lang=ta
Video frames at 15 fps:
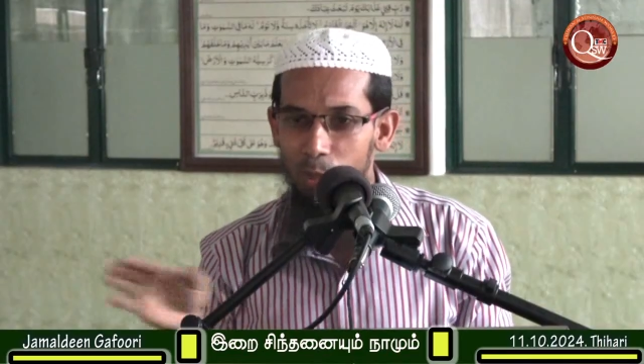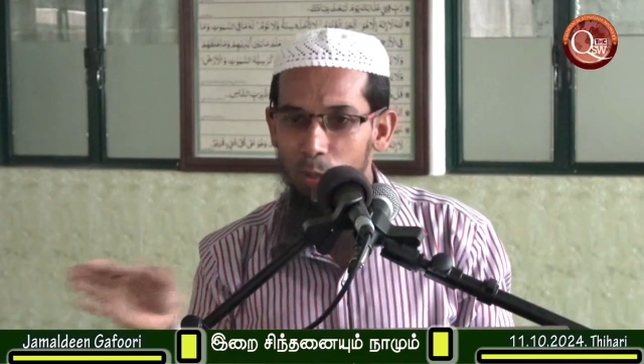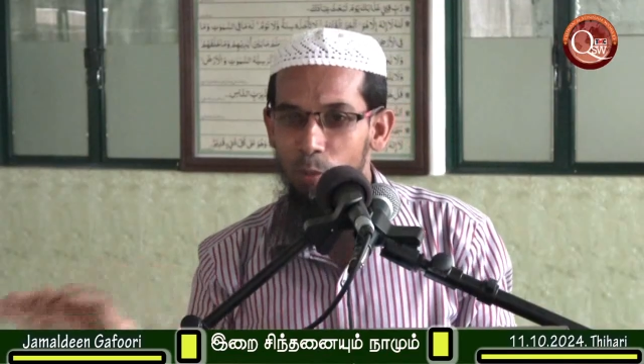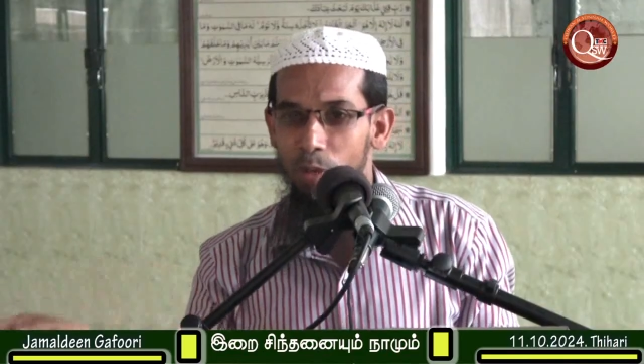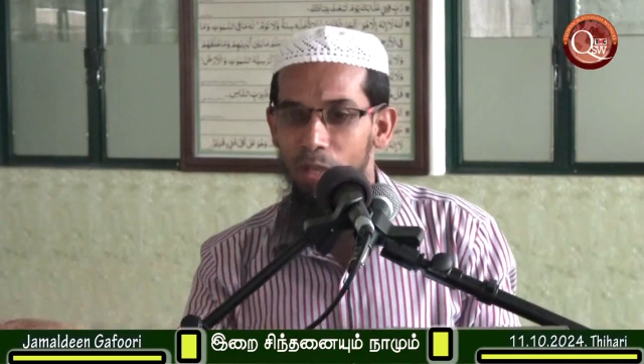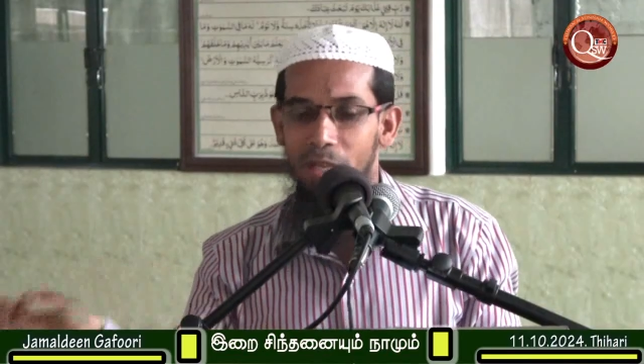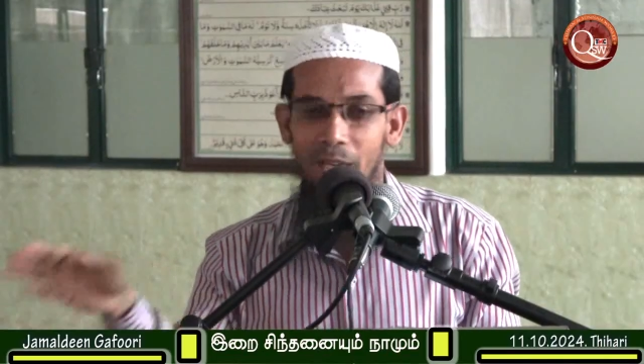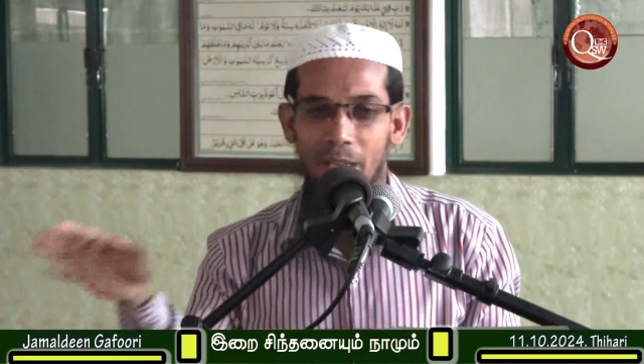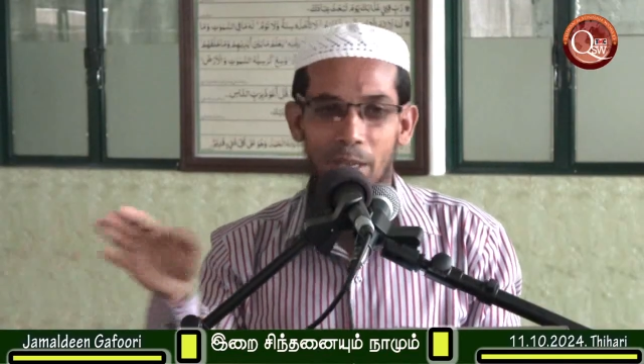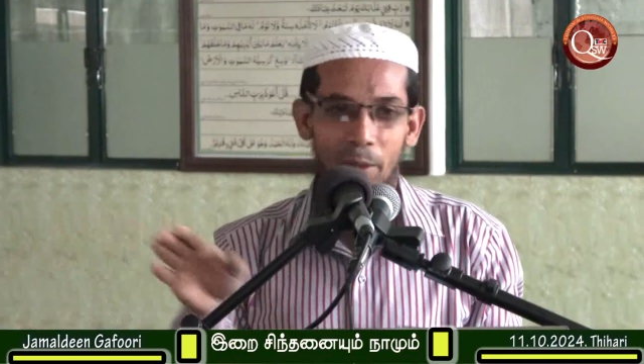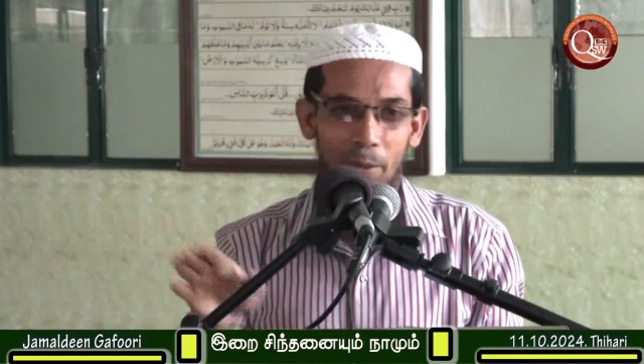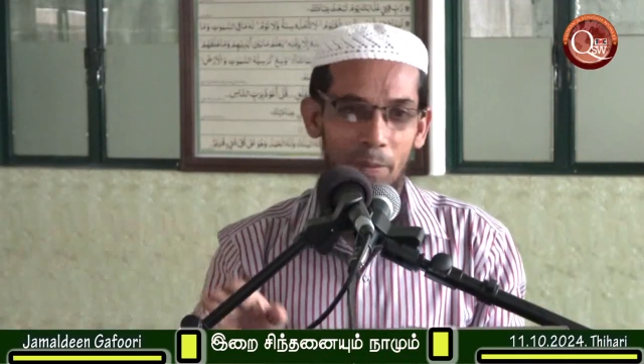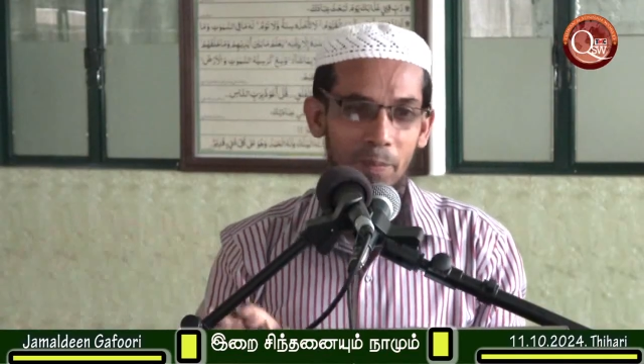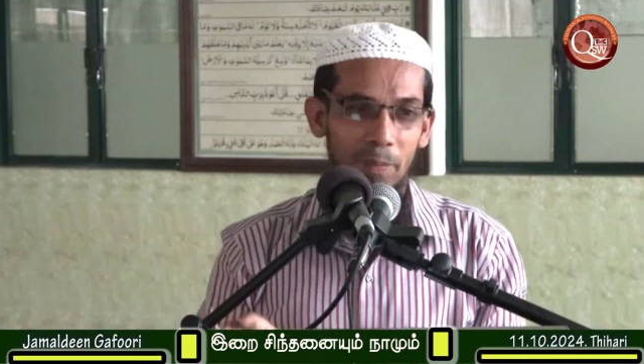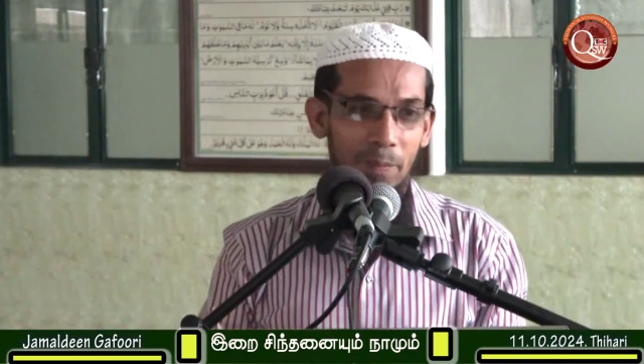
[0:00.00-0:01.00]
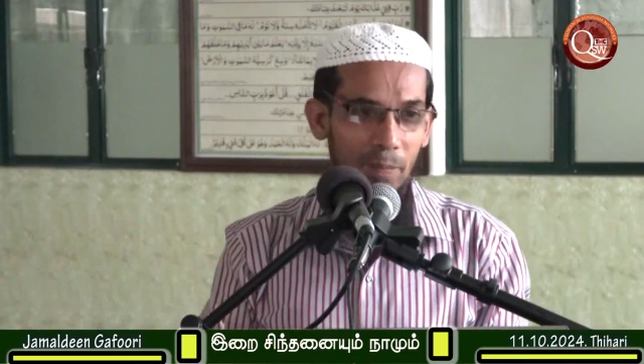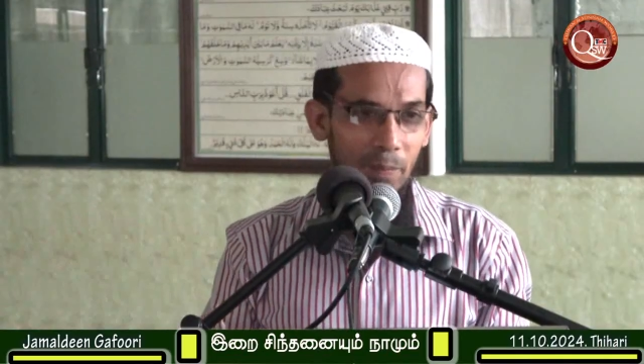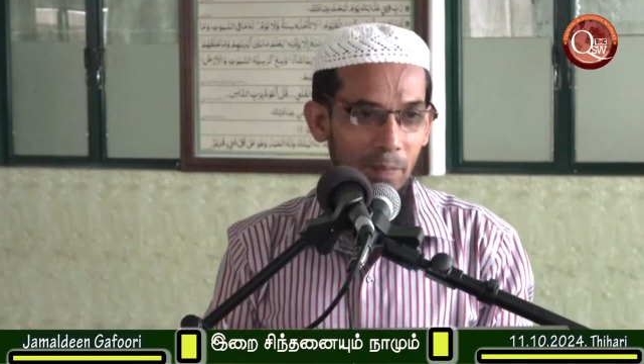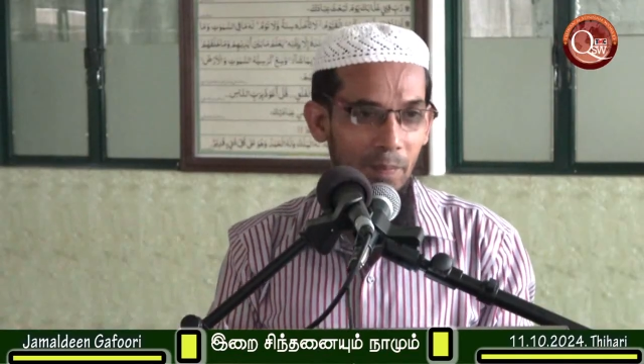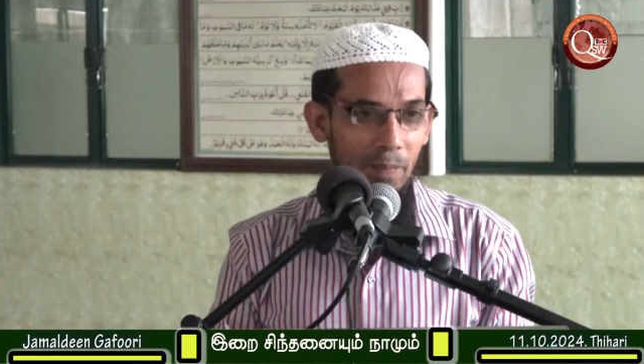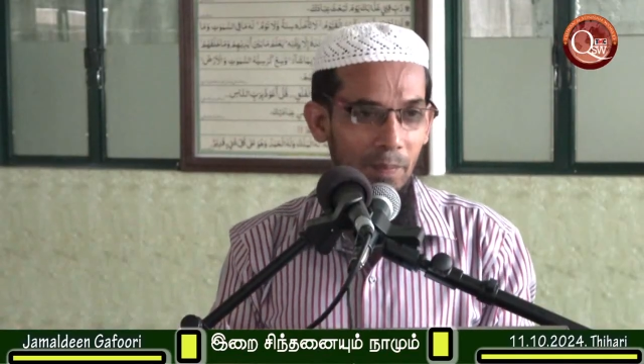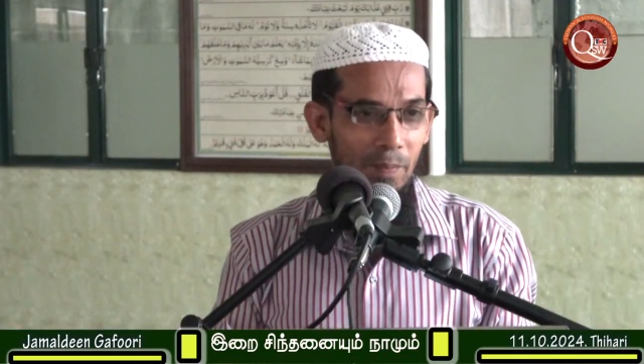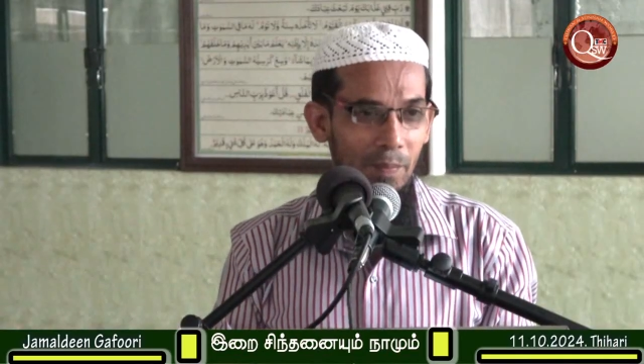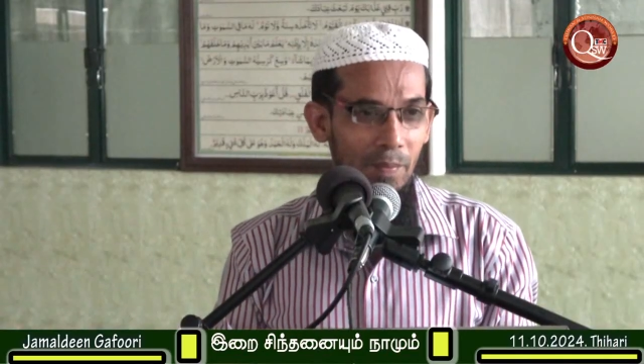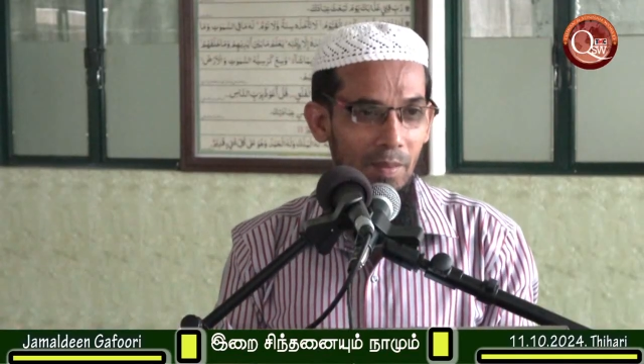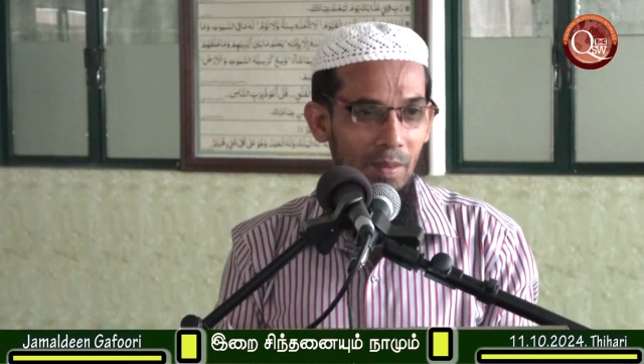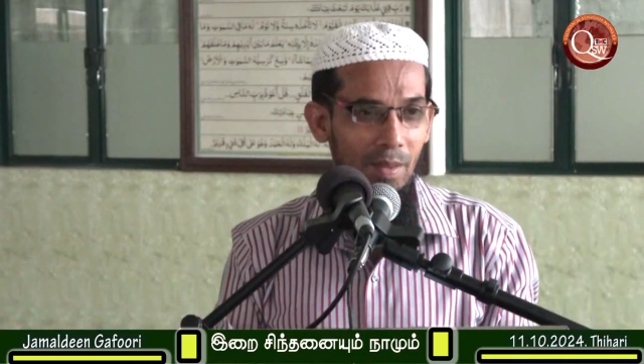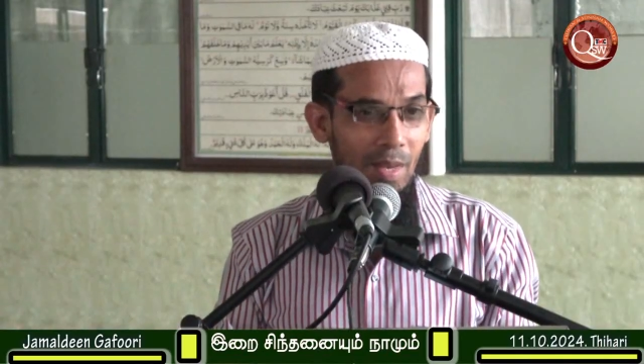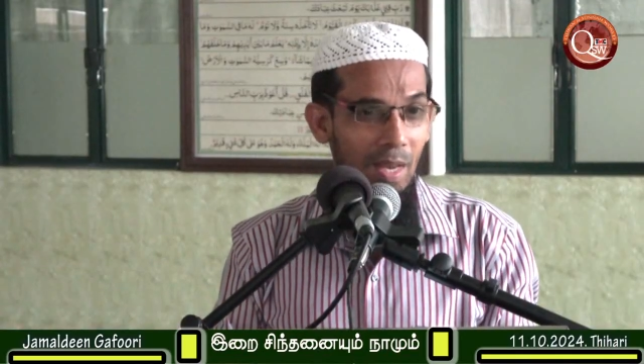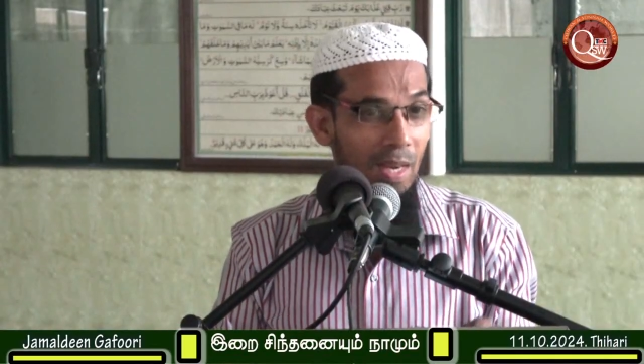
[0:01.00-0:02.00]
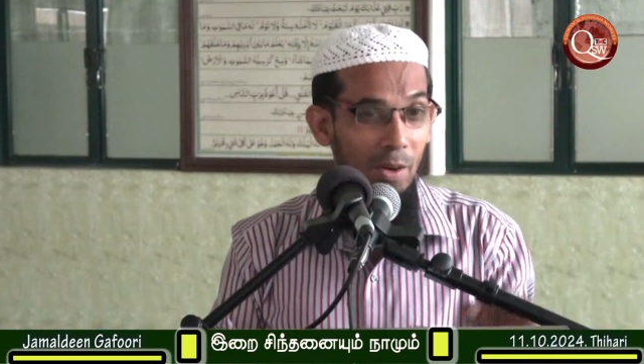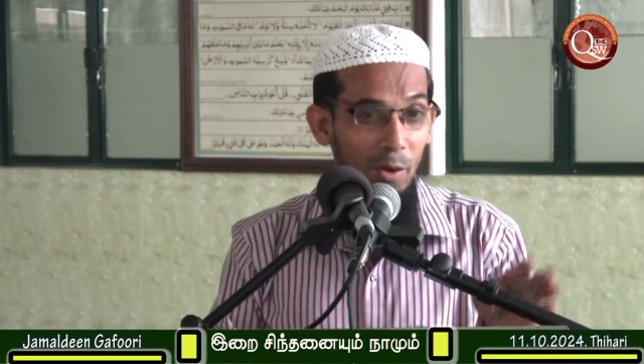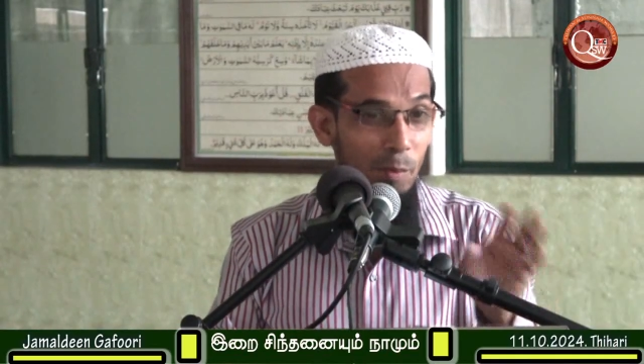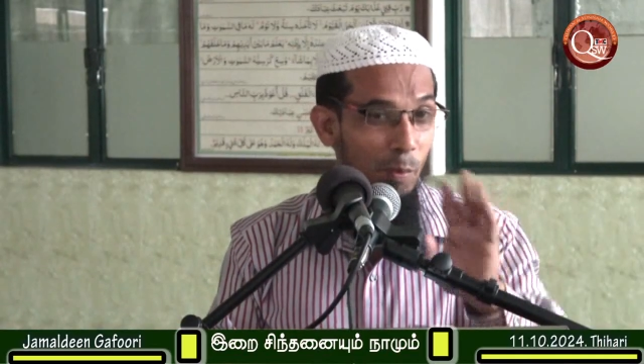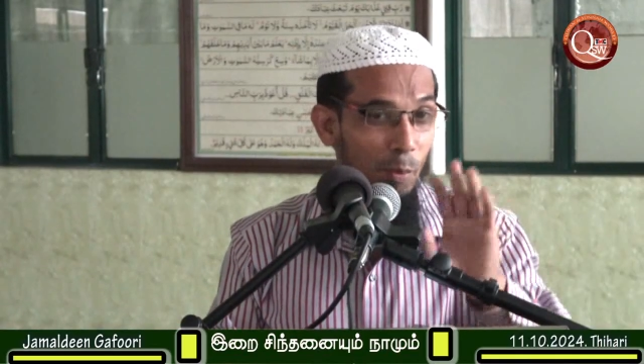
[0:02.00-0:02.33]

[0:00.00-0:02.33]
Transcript: அதுக்குள்ளே தான் நீக்கிறோம் அதுக்கான